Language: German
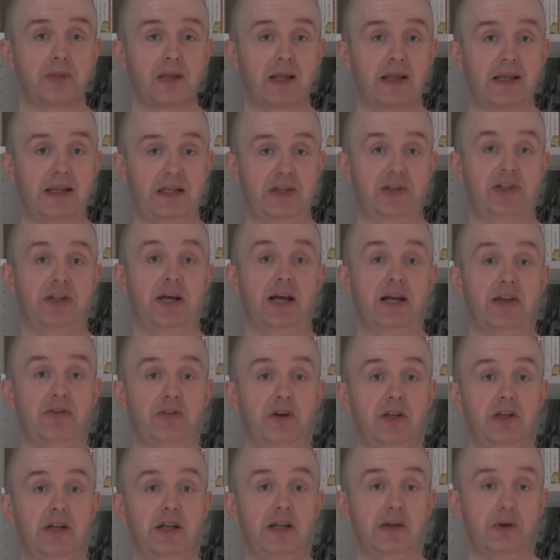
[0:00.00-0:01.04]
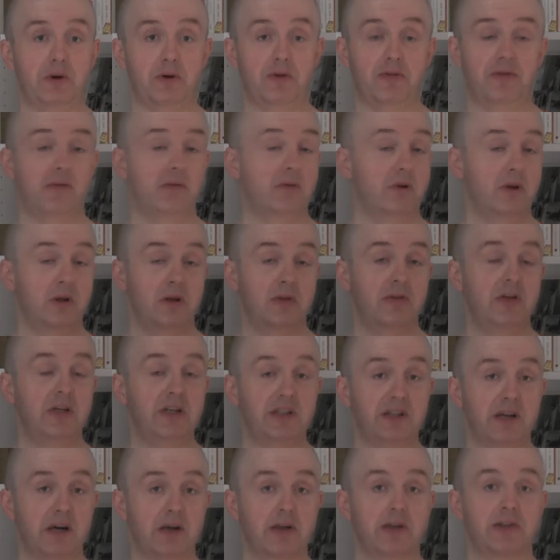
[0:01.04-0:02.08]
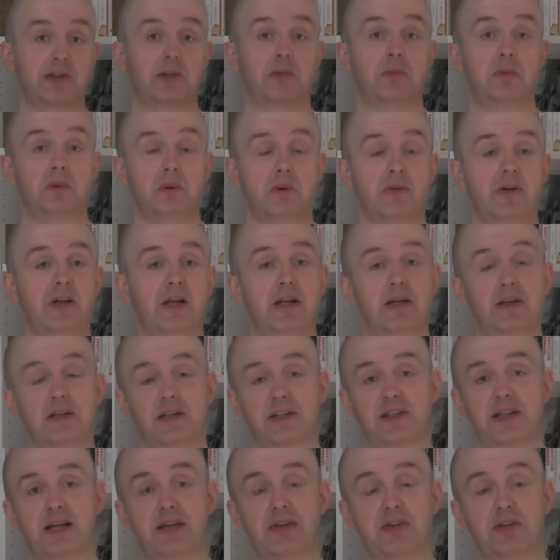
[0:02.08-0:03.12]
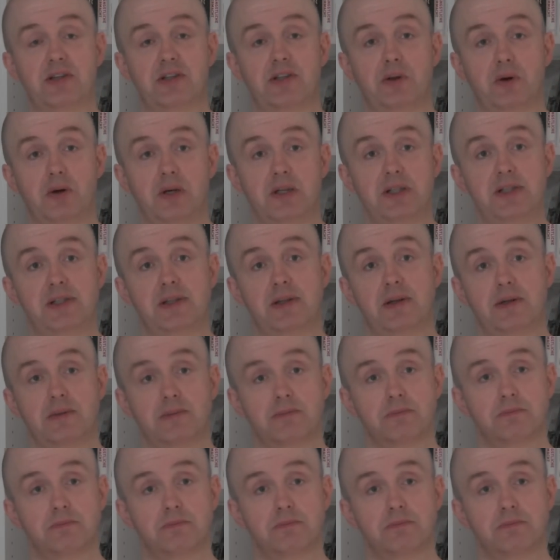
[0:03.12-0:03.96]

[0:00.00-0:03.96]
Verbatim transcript: Jederzeit für Ideen offen. Wie gesagt, es kommt immer wieder interessantes Neues.